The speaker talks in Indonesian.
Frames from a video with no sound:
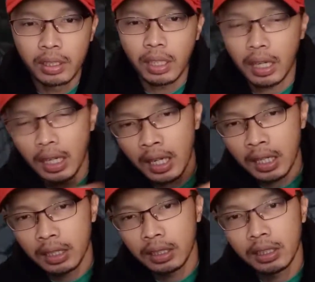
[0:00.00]
karena
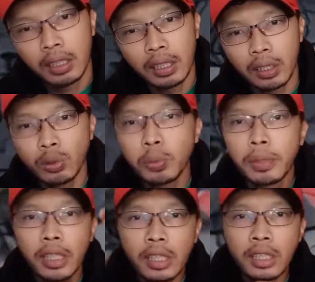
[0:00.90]
itu
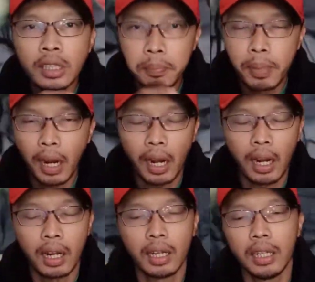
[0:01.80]
sebenarnya tebel
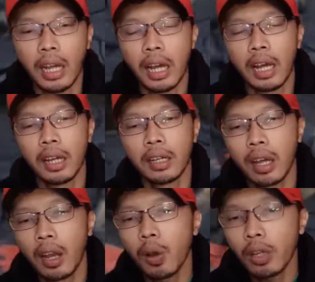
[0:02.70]
nah
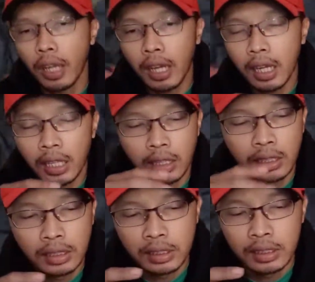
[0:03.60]
kalau yang
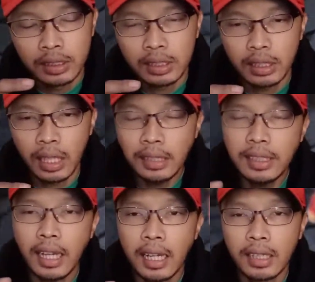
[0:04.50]

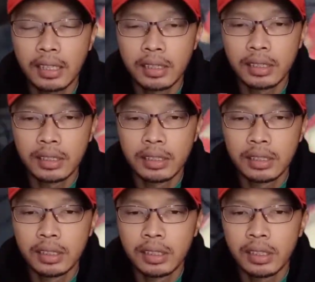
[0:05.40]
kasar
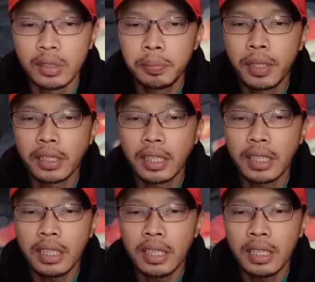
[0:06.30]
itu
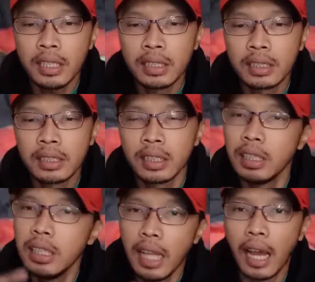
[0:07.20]
biasanya
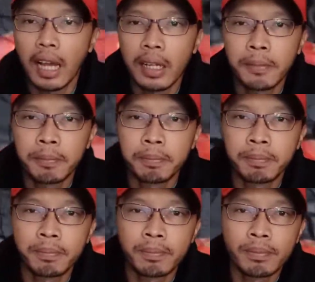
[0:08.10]
hilang
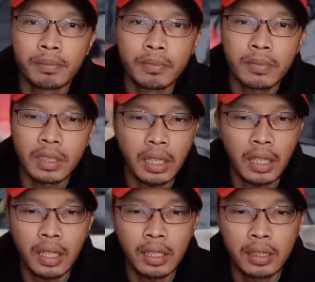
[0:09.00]
karena